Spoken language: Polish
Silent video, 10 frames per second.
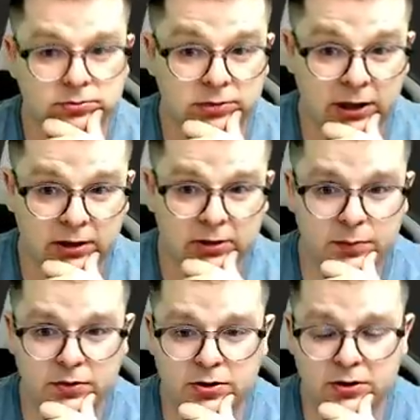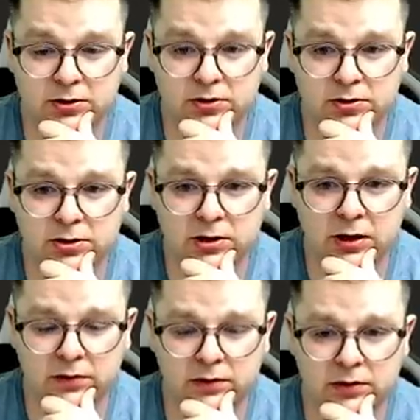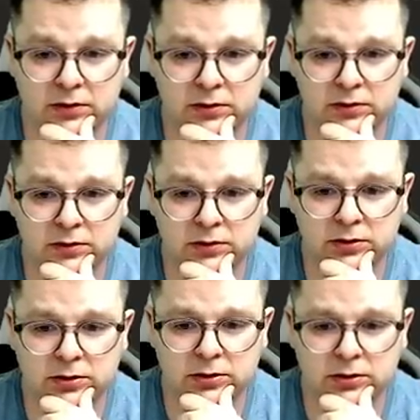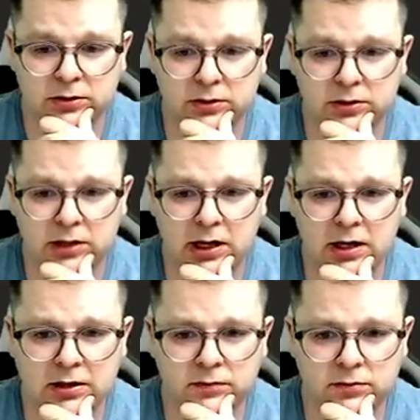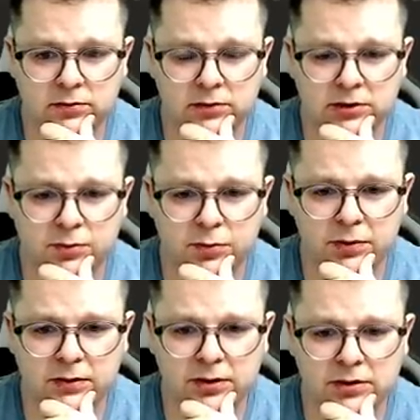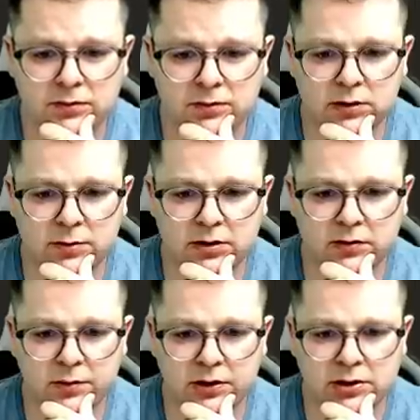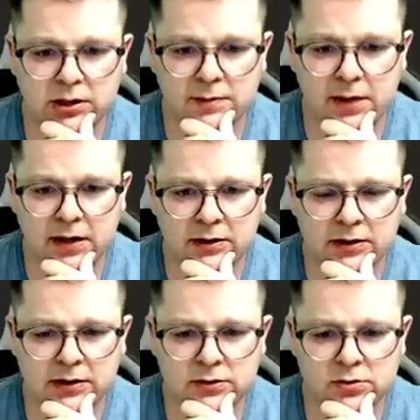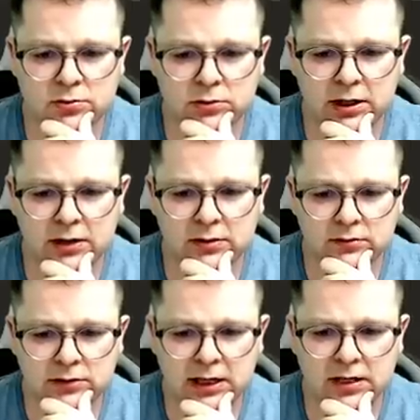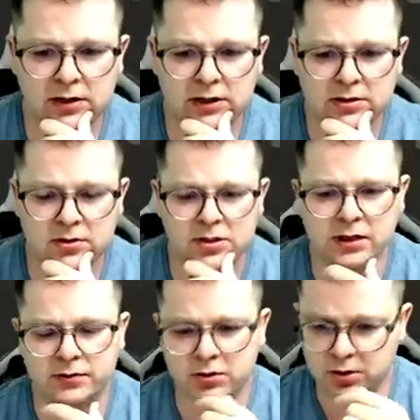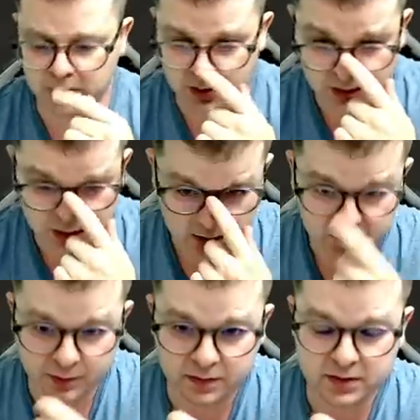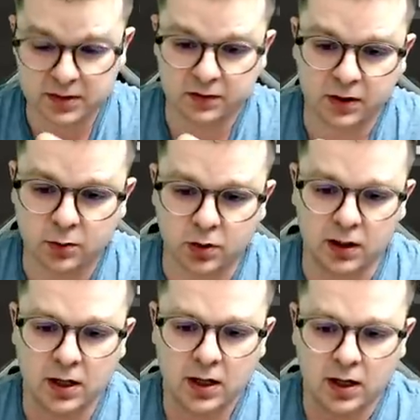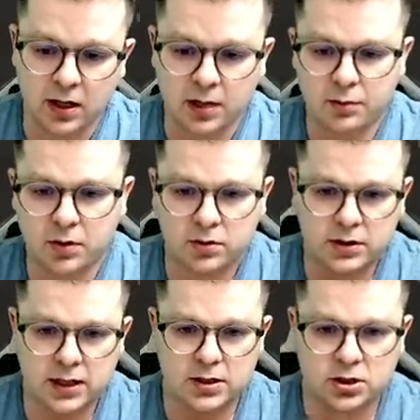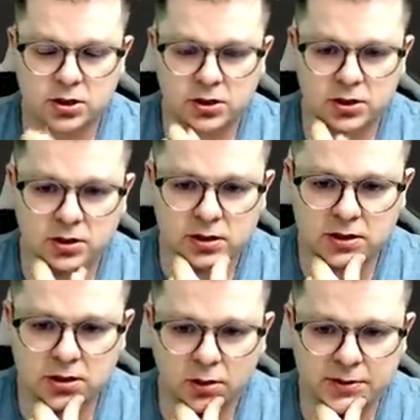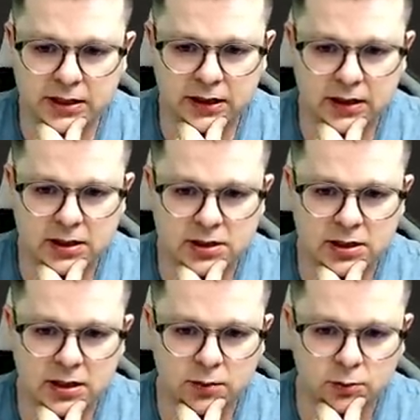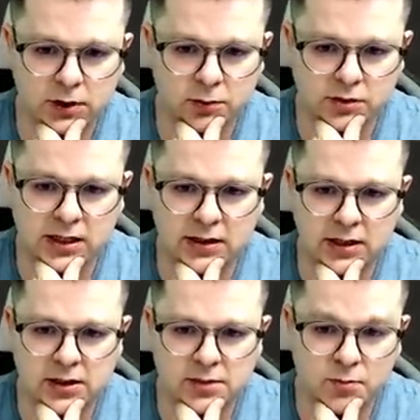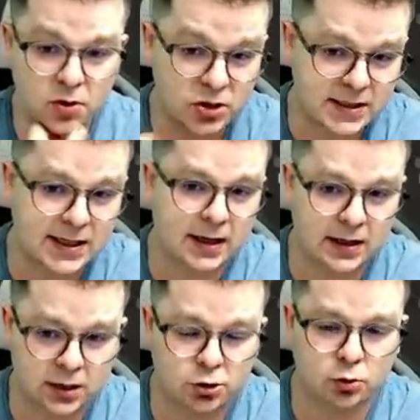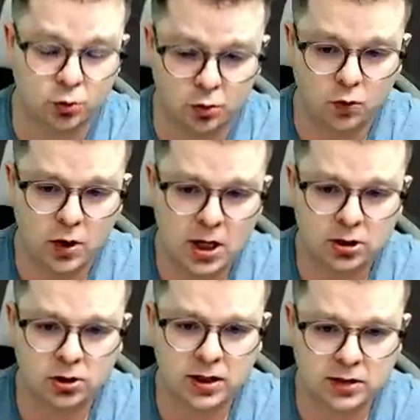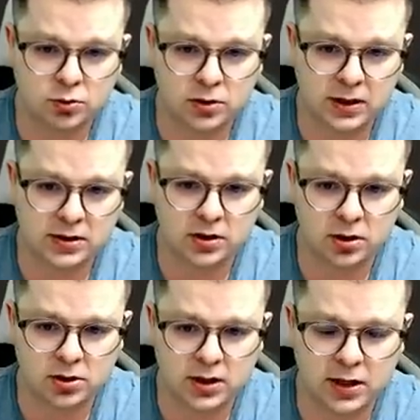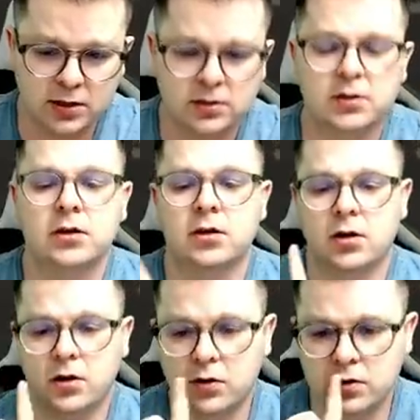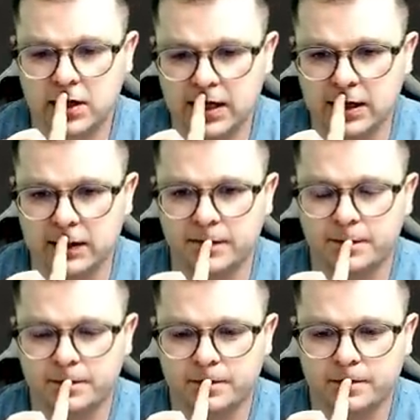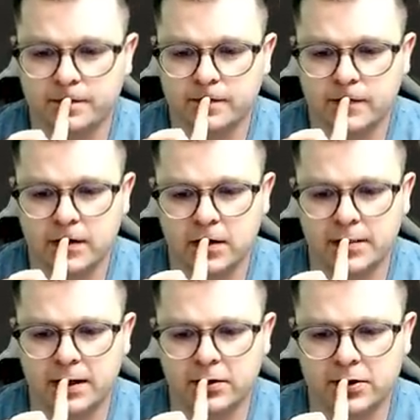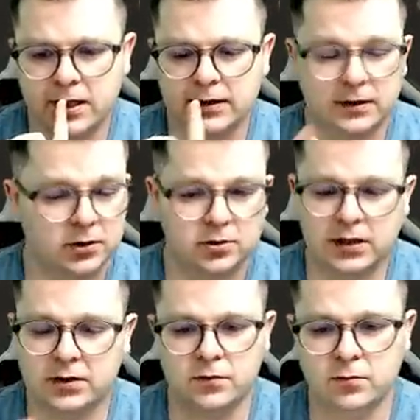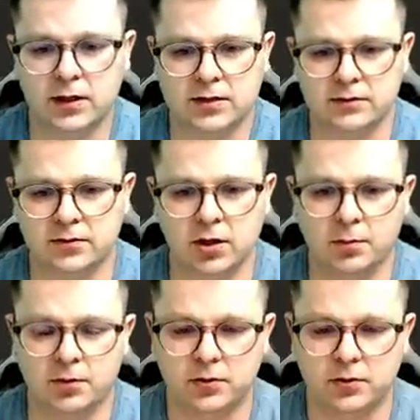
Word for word: Tędy poszedł, to ciekawe tak w ogóle spróbować? W ogóle mogę wymienić hetmany grając tutaj? Nie, no ale skoczek F3, wyprowadzenie figury, y, bo też y, jest opcja taka, że tutaj mógł zagrać. Może zagrać tu, to nie jest już teraz groźne. Okej. Okay. Dobra, roszada. No to teraz w ogóle jestem w domu.